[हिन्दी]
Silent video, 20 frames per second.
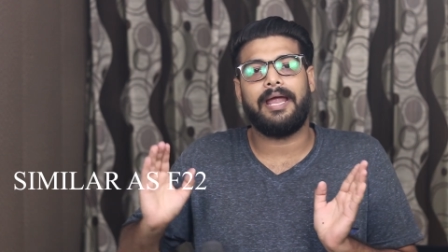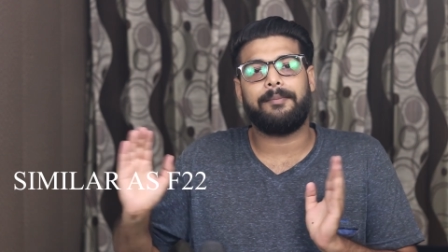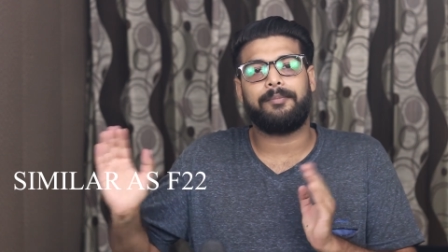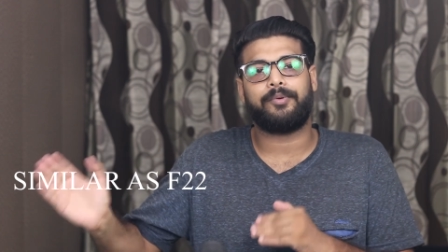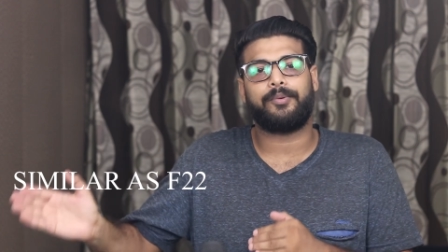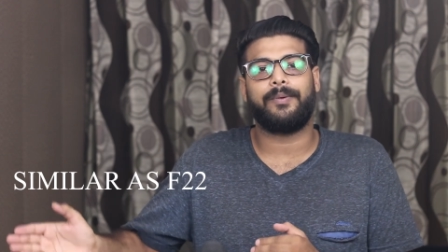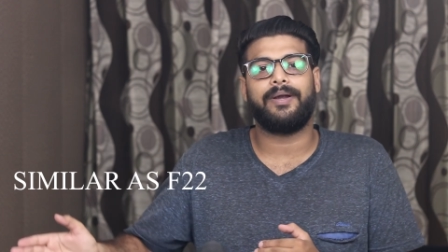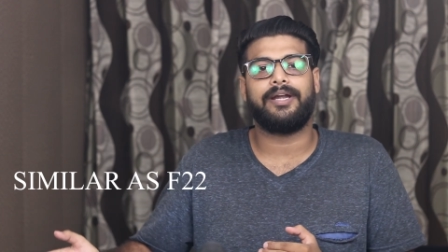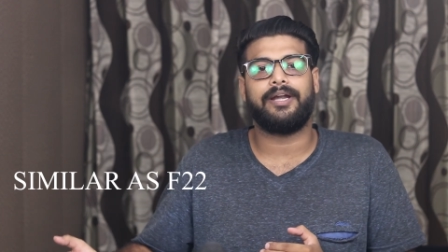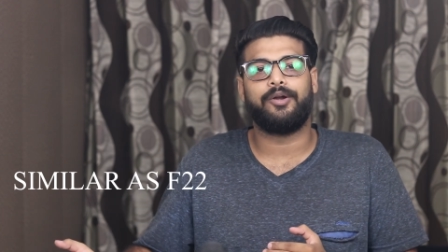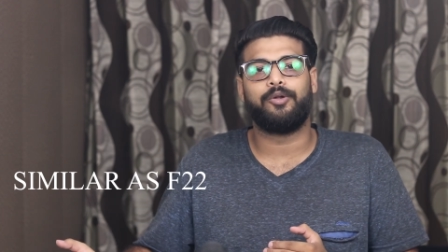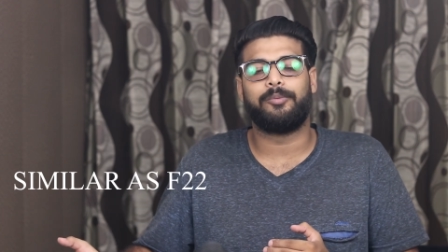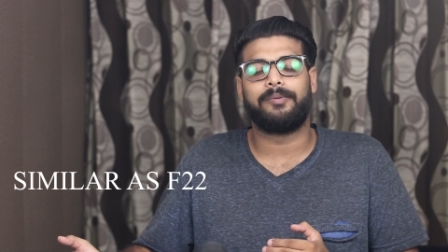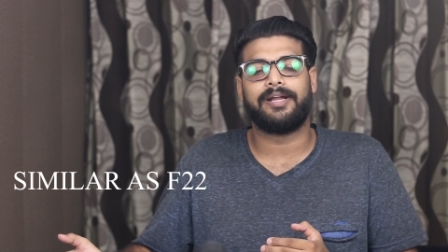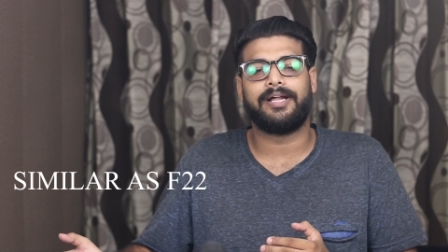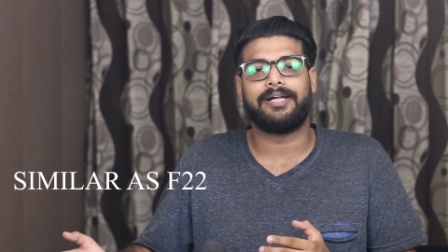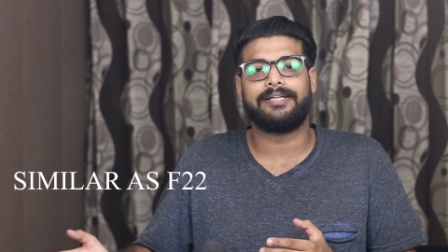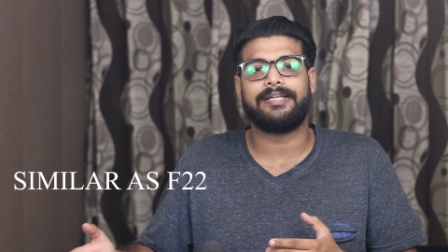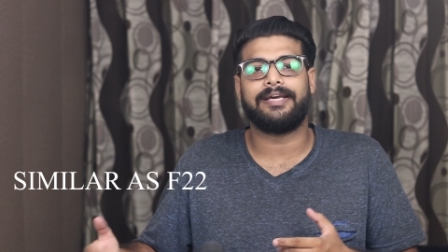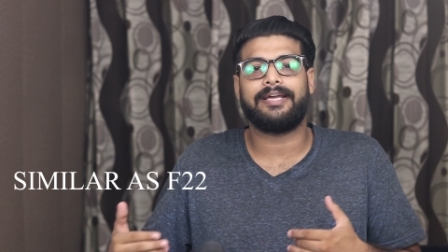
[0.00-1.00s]
M22
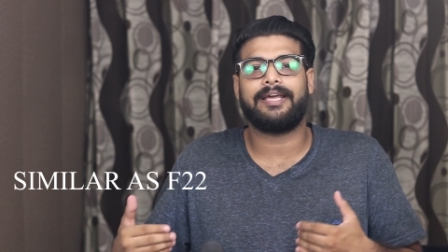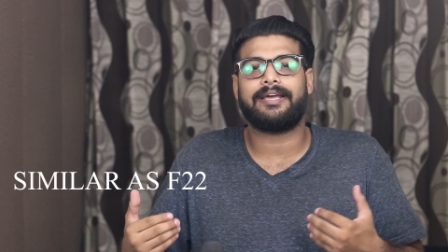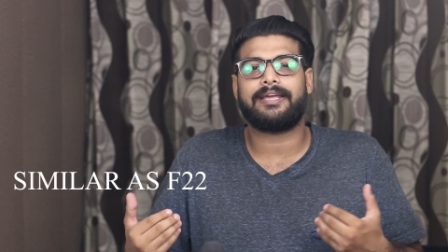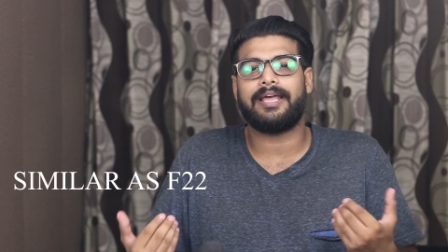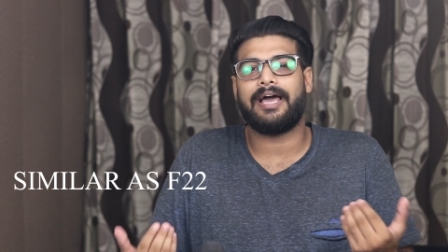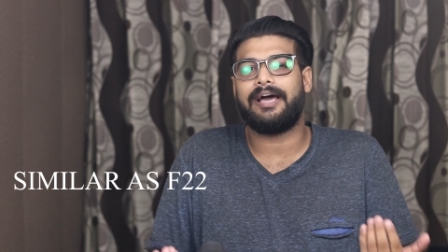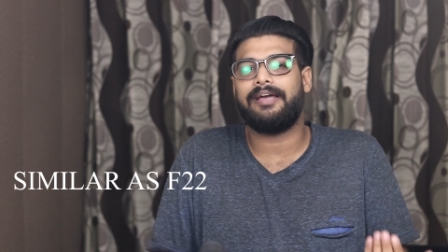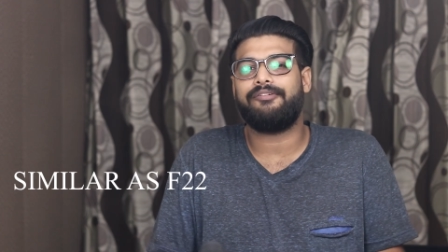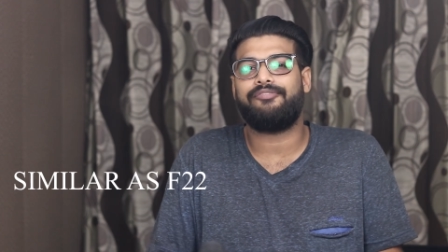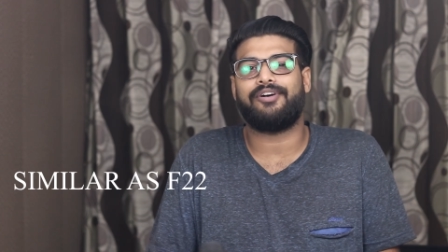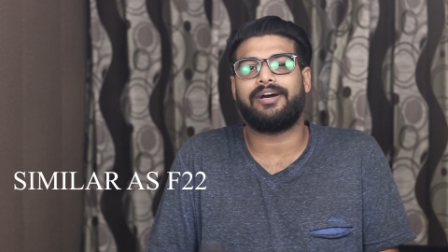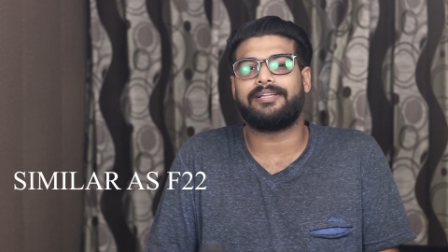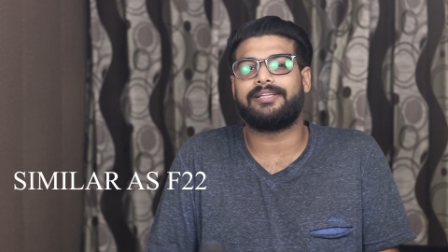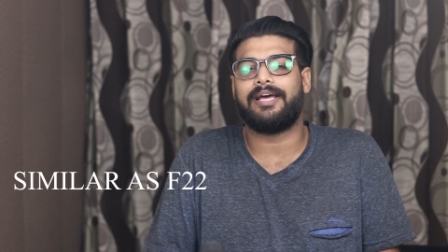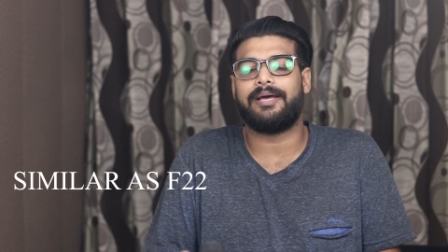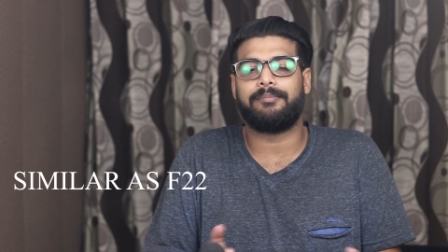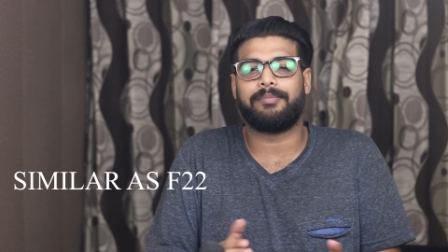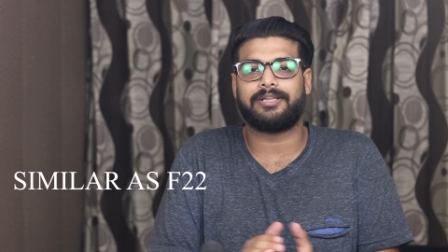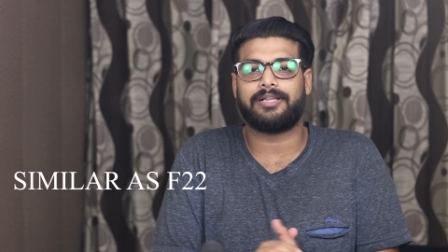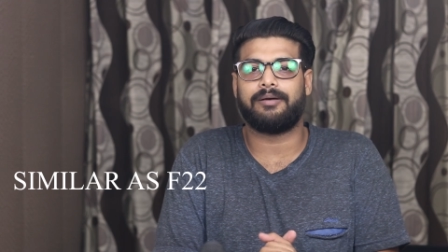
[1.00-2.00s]
बना देंगे क्या ही
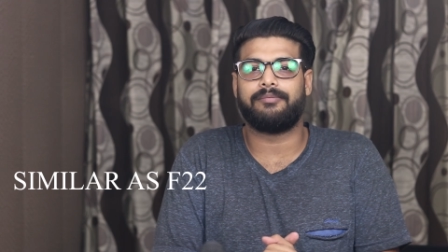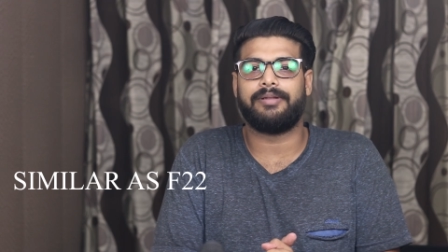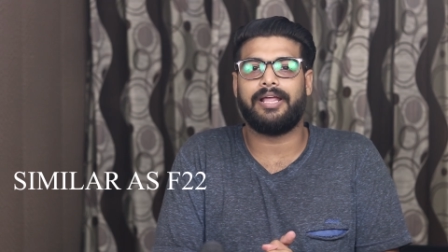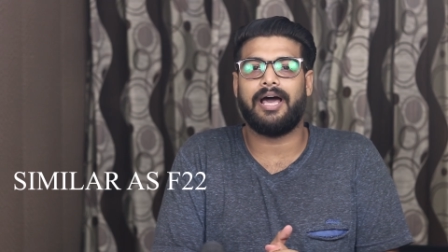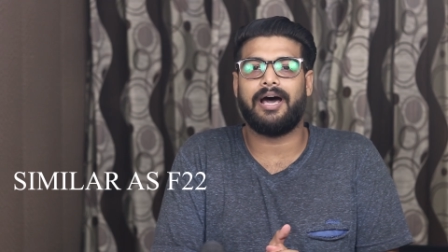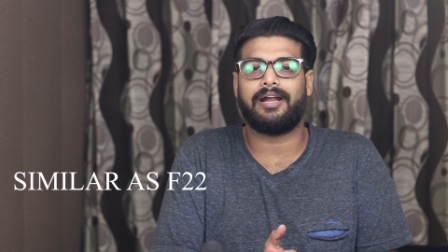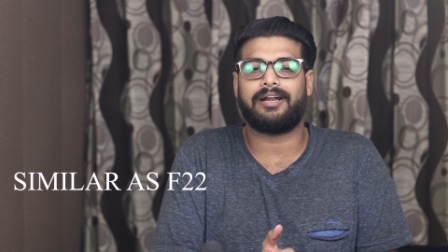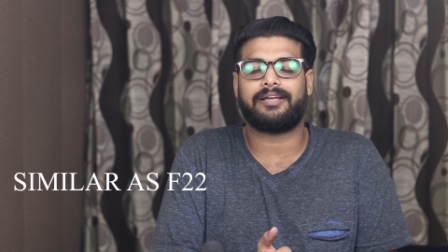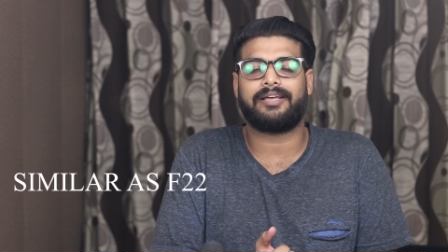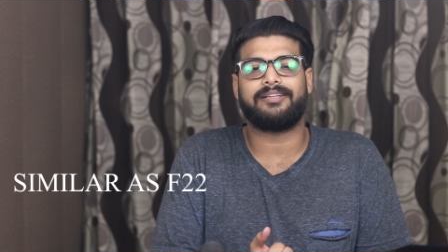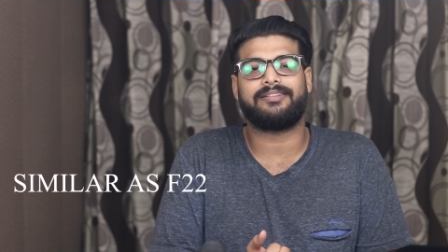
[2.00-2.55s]
फायदा है मतलब यार